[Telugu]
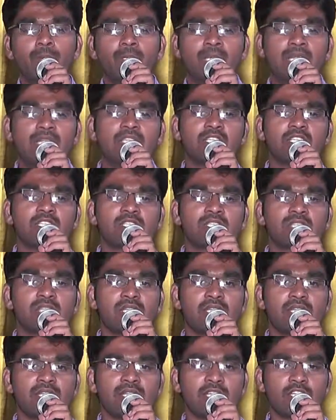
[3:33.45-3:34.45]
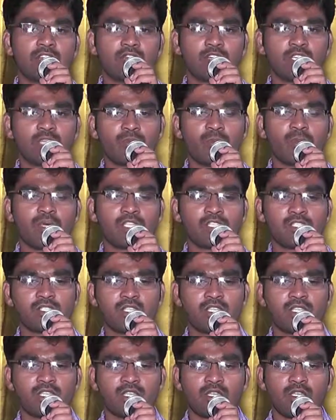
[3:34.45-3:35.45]
ప్రార్థించలేనటువంటి
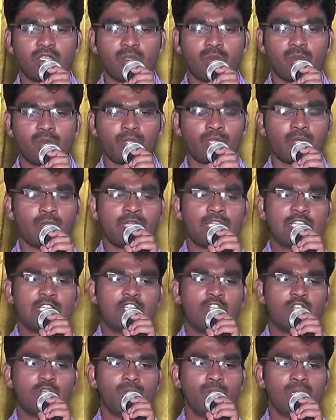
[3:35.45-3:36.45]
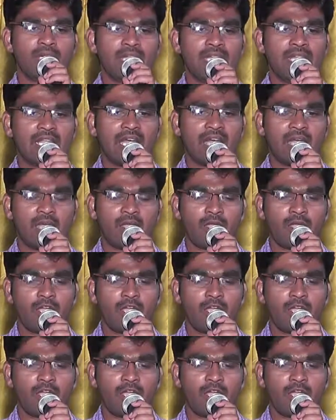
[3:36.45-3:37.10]
పరిస్థితి ప్రియమైన దేవుని బిడ్డారా